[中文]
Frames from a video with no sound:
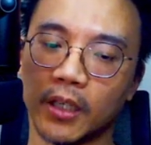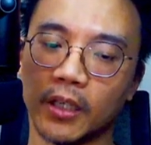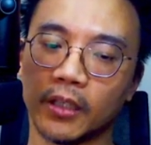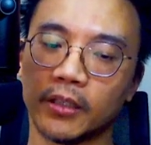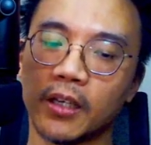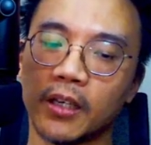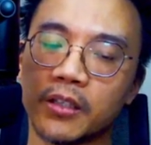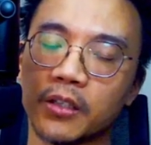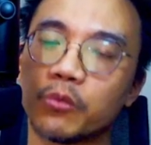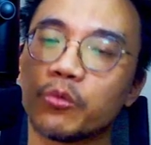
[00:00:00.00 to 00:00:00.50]

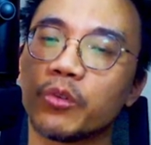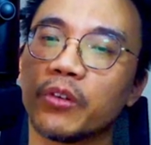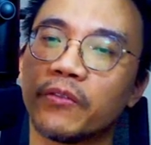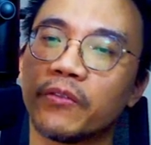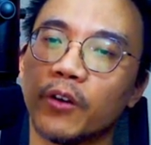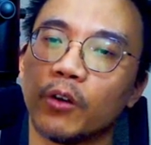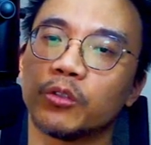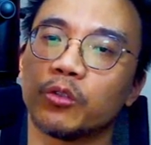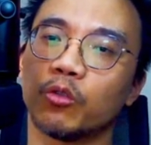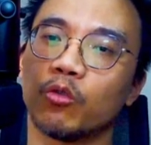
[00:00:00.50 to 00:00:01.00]
那这个
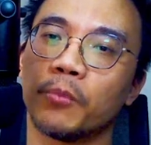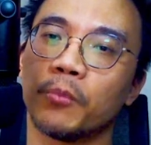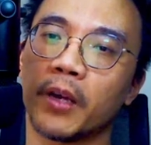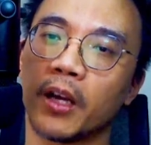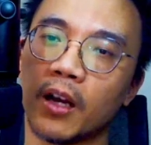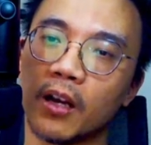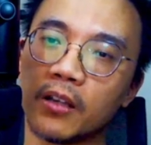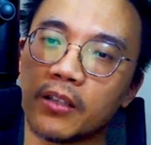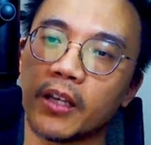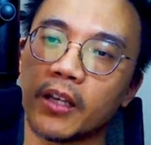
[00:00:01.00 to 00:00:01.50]
revolt 我们
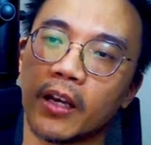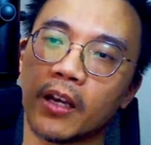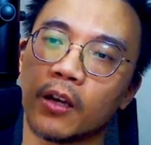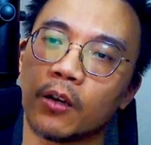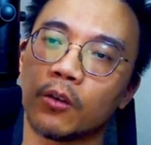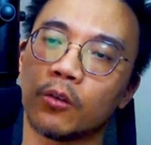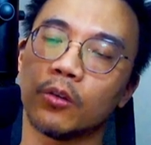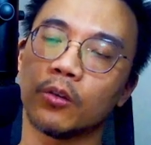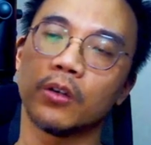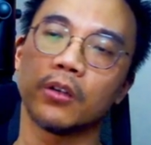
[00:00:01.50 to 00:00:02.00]
刚才
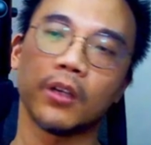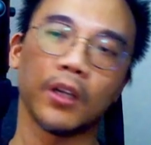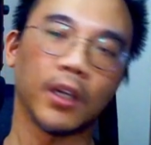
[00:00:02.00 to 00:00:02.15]
看过，